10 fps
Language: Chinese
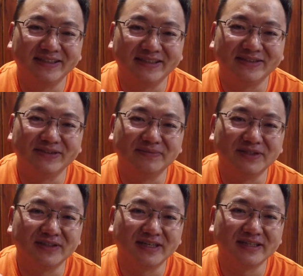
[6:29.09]
呃，有
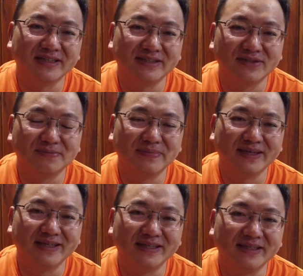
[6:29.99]
没有那个就
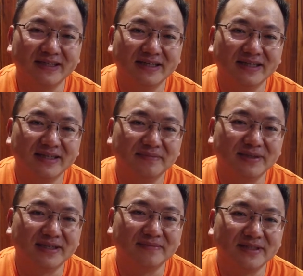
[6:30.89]
被
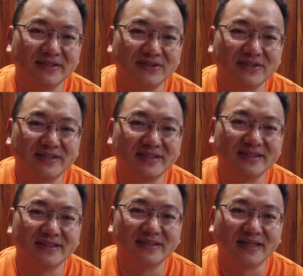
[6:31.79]
被他们就是
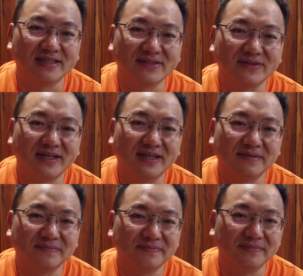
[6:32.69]
拿走了，